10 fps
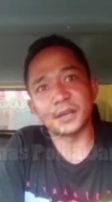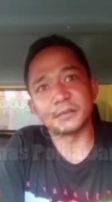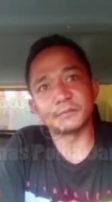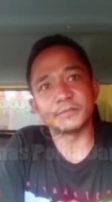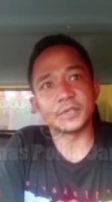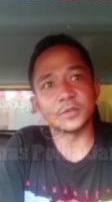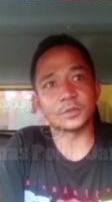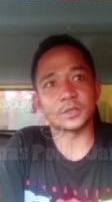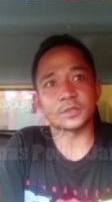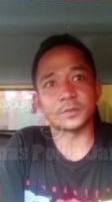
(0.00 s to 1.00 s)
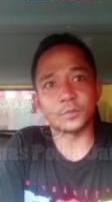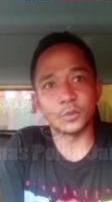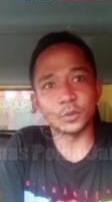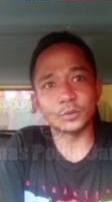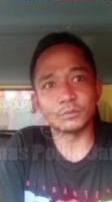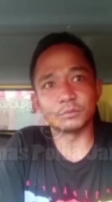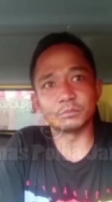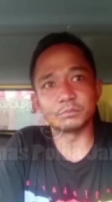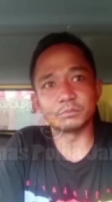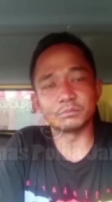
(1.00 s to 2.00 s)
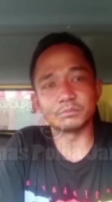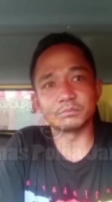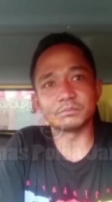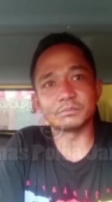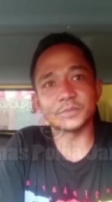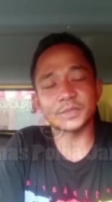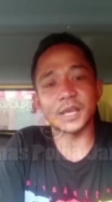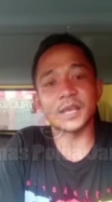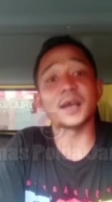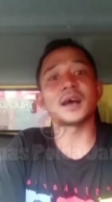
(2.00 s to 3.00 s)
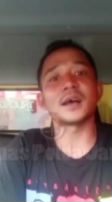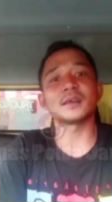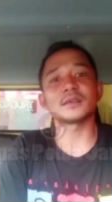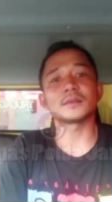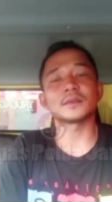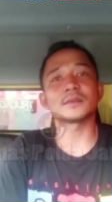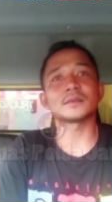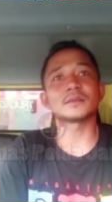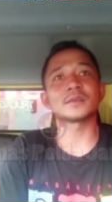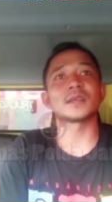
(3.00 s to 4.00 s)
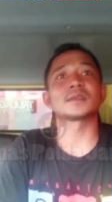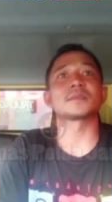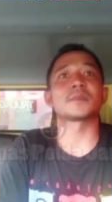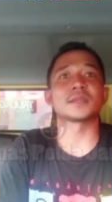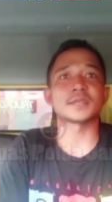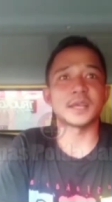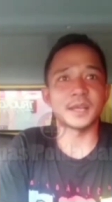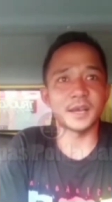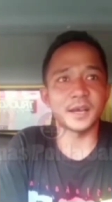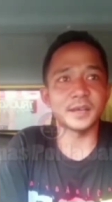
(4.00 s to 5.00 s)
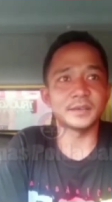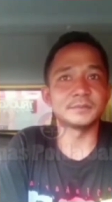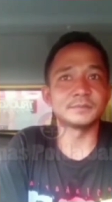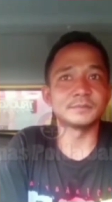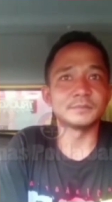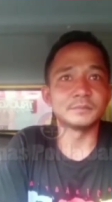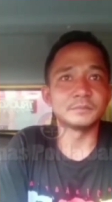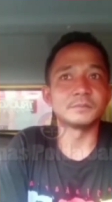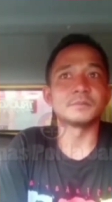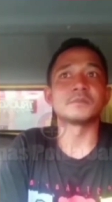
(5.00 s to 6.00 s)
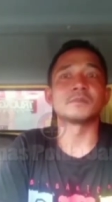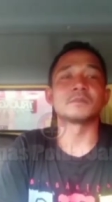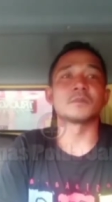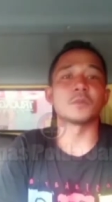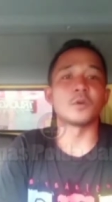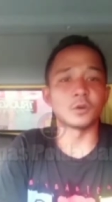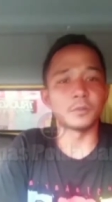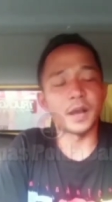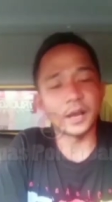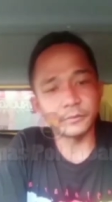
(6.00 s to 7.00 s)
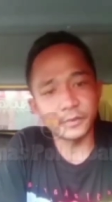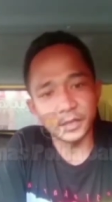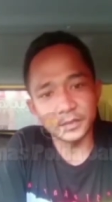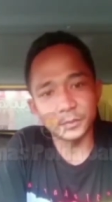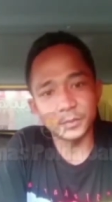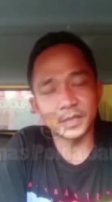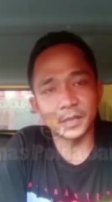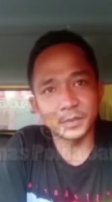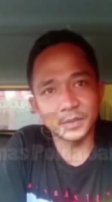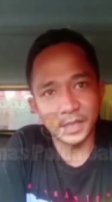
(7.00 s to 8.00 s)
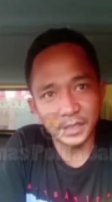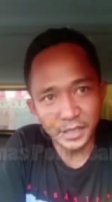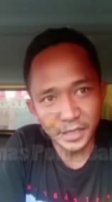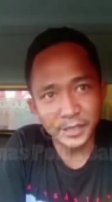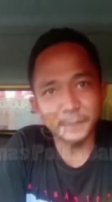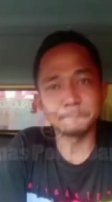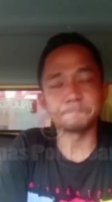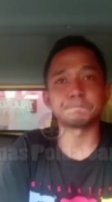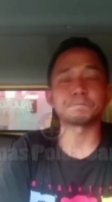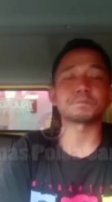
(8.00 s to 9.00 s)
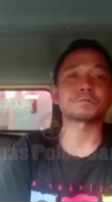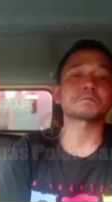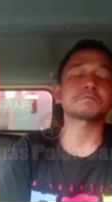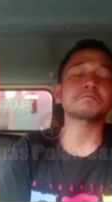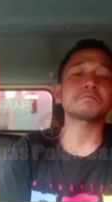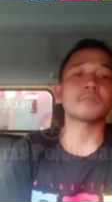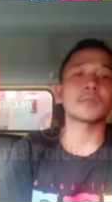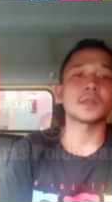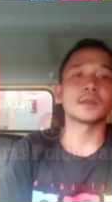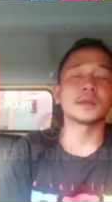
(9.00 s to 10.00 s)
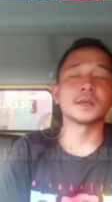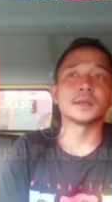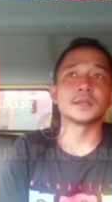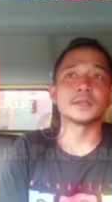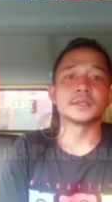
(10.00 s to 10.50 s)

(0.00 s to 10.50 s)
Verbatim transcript: yang merasa tidak nyaman dengan video tersebut saya dan teman saya memohon maaf yang sebesar-besarnya